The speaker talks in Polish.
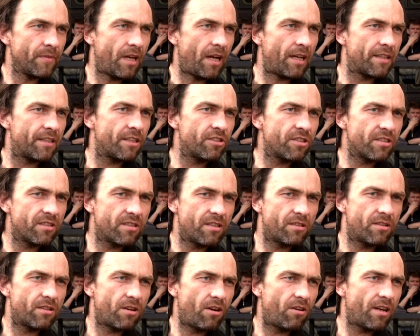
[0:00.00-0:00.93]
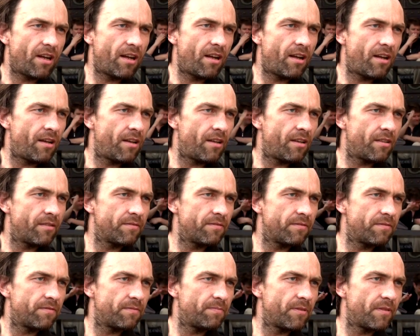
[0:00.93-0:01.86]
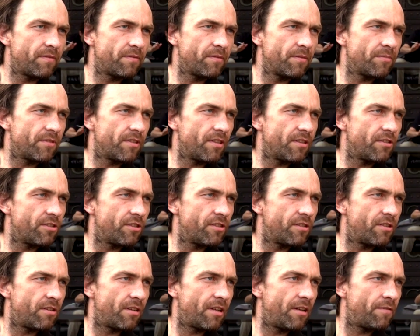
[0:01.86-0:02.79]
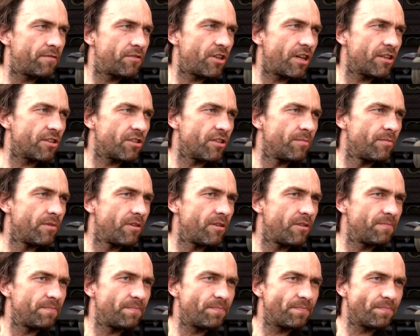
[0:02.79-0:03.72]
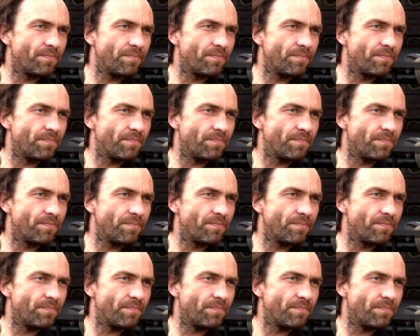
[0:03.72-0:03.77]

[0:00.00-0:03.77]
A też jest to droga, w pewnym sensie droga w czasie, bo